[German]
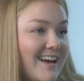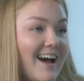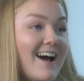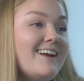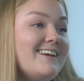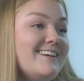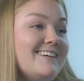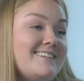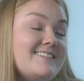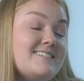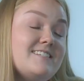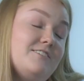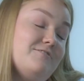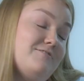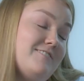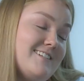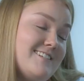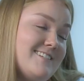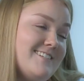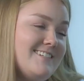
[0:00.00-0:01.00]
gar nichts,
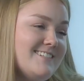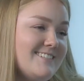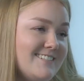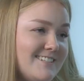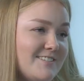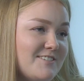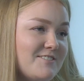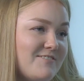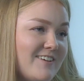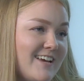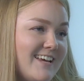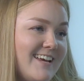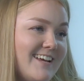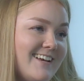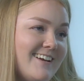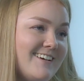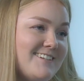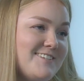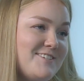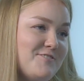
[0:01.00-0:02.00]
jedenfalls nicht in den zwei
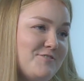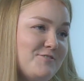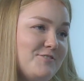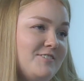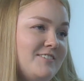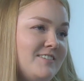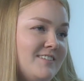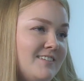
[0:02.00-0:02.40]
Generationen.